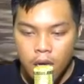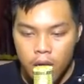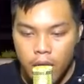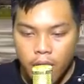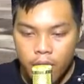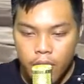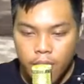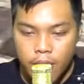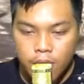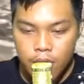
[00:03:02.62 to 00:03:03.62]
Oke, gue udah
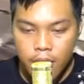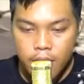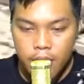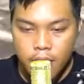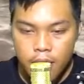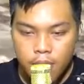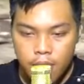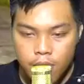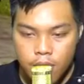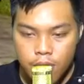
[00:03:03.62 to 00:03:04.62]
masuk nih guys ya. Kita masuk-masuk